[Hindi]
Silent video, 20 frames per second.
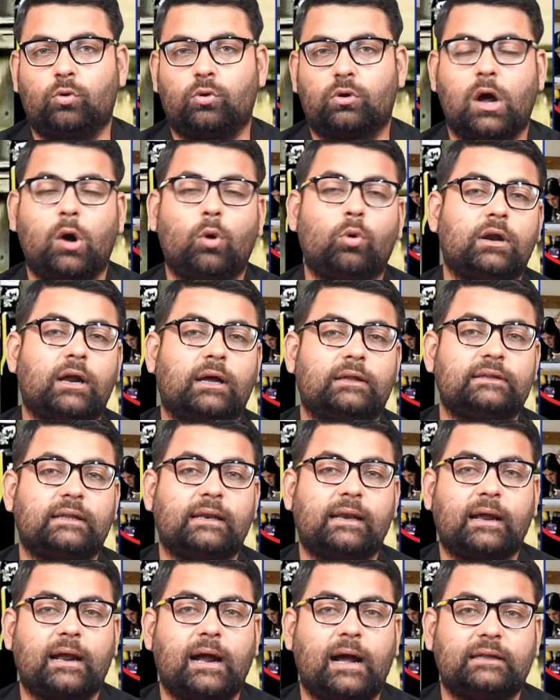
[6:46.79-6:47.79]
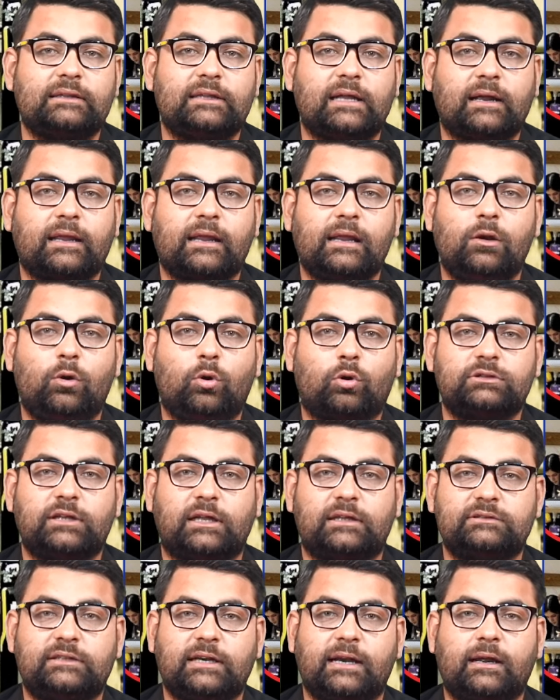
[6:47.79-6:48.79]
राहुल गांधी ने कहा था कि
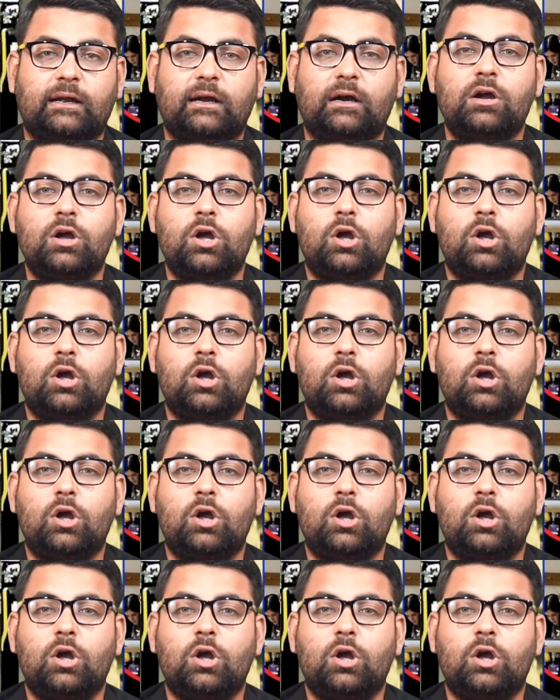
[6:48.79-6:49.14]
लोकतांत्रिक